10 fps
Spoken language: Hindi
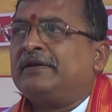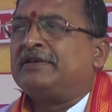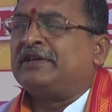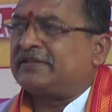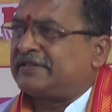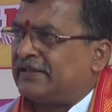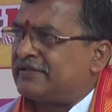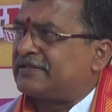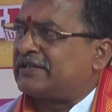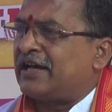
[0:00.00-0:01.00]
यह
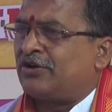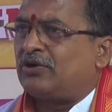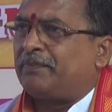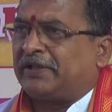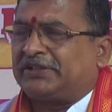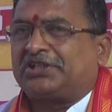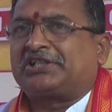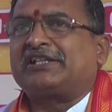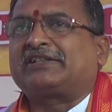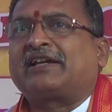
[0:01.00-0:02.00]
संस्कारों को
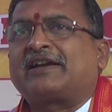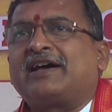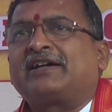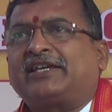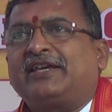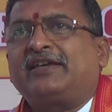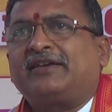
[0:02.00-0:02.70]
प्रतिष्ठित करना कि